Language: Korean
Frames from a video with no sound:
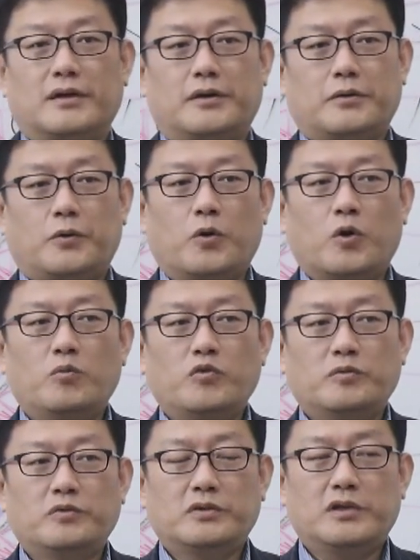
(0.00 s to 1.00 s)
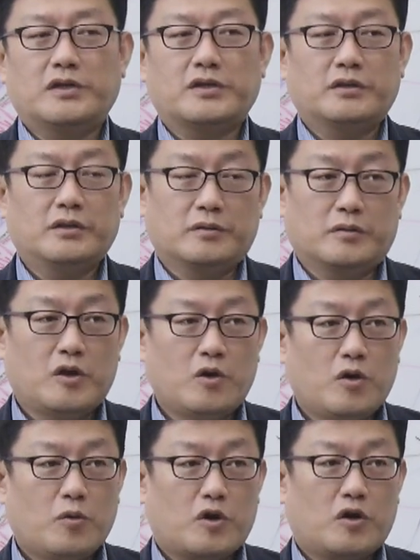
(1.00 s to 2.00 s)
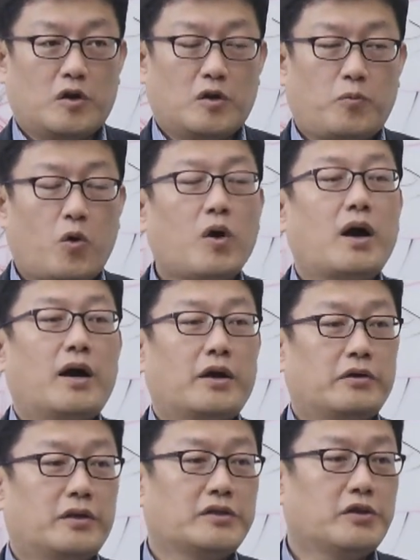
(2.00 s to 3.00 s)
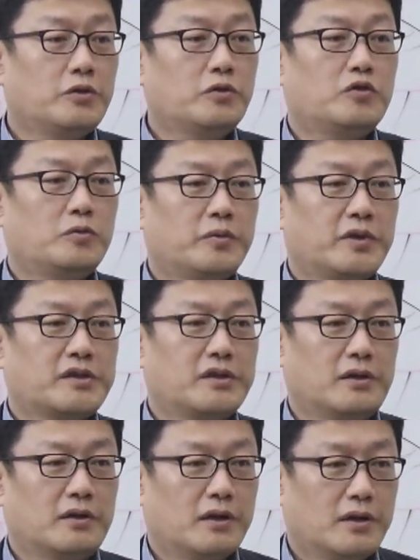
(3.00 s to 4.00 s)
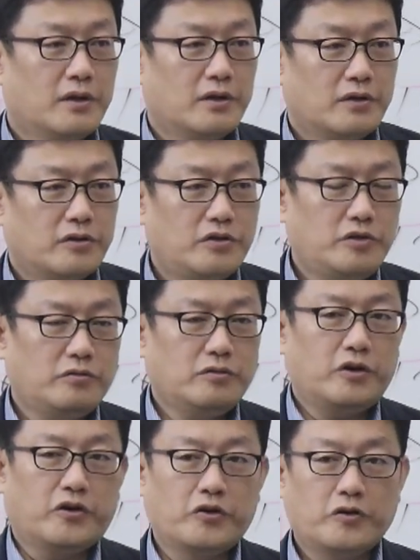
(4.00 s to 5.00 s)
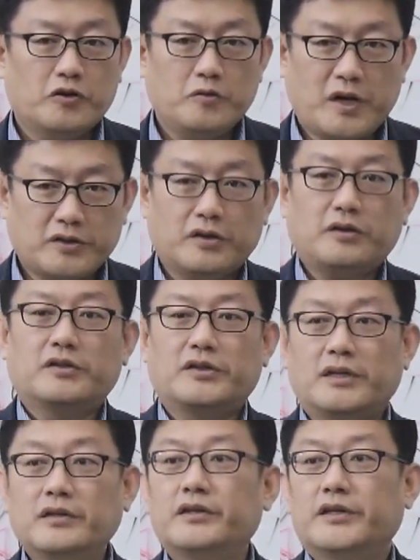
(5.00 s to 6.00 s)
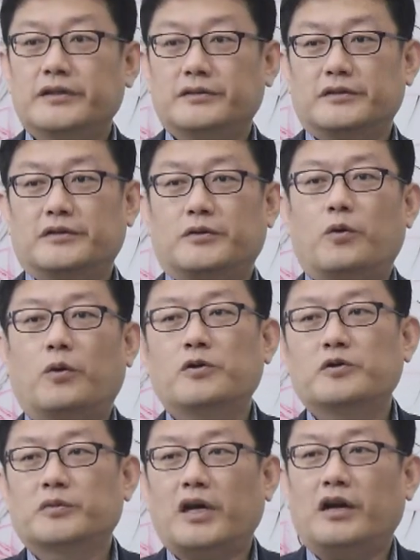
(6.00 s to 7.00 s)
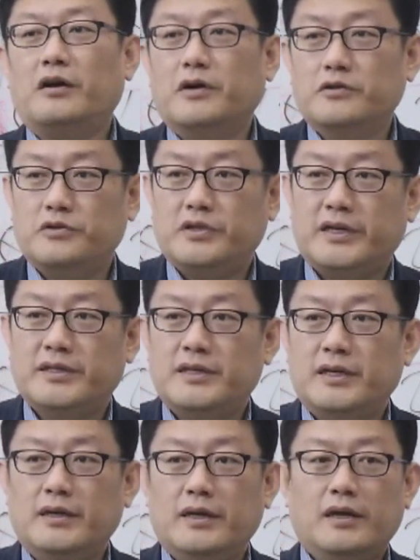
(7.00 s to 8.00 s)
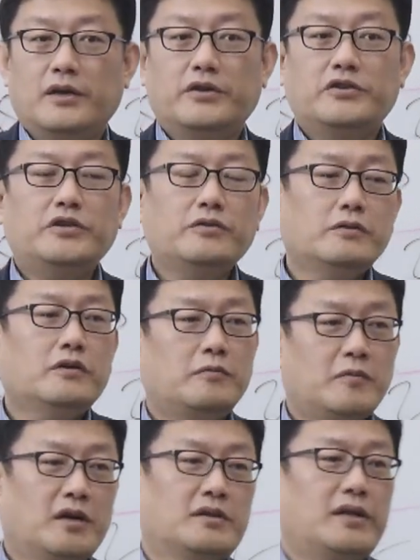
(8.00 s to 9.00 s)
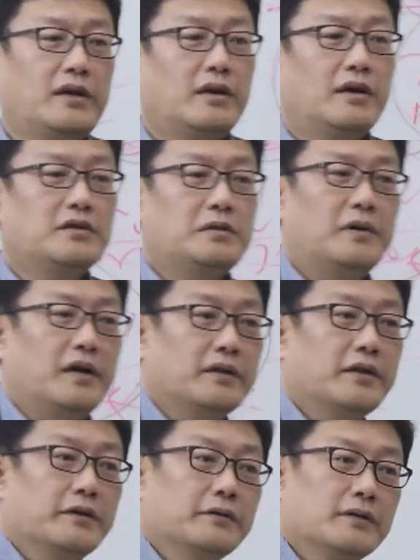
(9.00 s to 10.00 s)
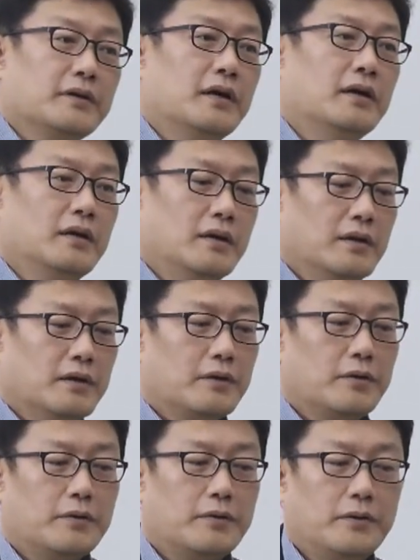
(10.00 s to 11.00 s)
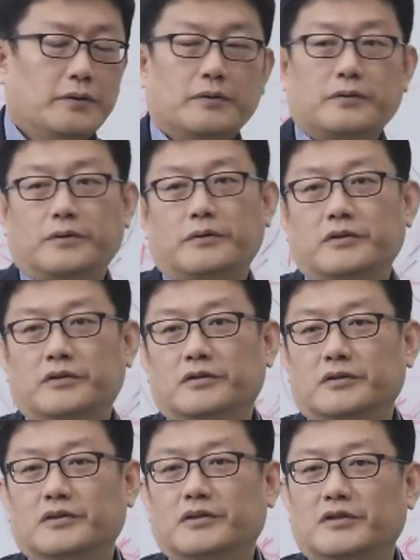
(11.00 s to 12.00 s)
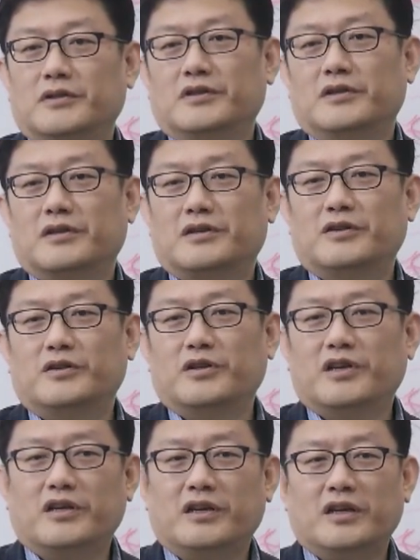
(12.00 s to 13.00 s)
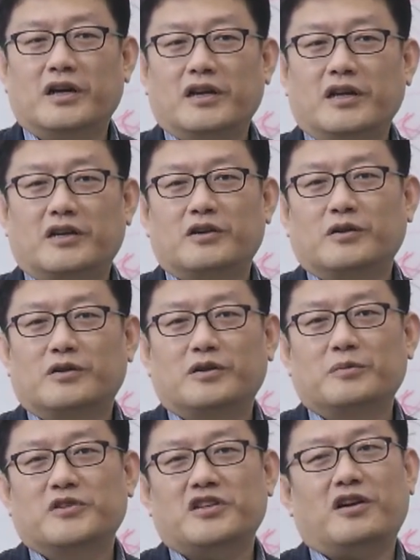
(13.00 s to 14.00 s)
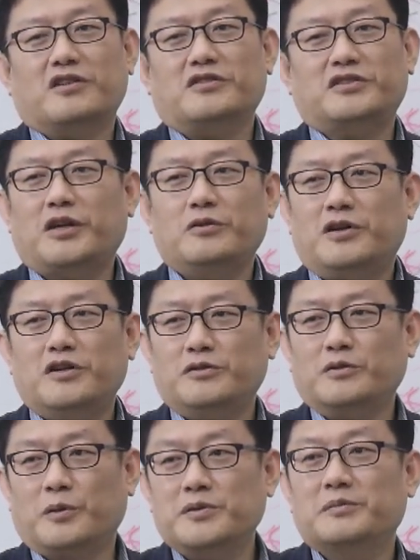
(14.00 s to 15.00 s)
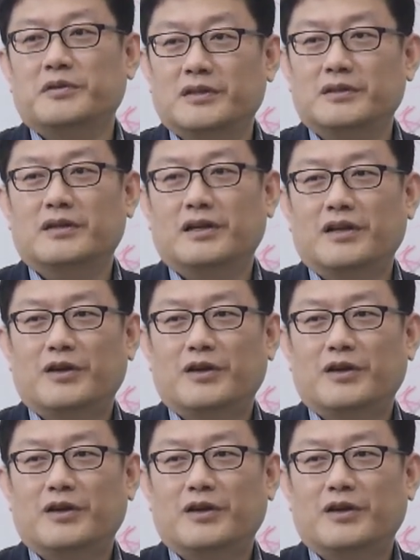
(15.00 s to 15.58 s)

그러니까 그런 부분을 저는 그 보강하기 위해서 유튜브에서 쉬운 거 어려운 걸 막 섞어서 하는 거예요. 그걸 좀 따라와 주셔야지 쉬운 것만 생각하시면 안 돼요. 그러니까 그, 그, 그거는 그 인간이 그런, 그런 철학적 사유를 할 수가 없습니다.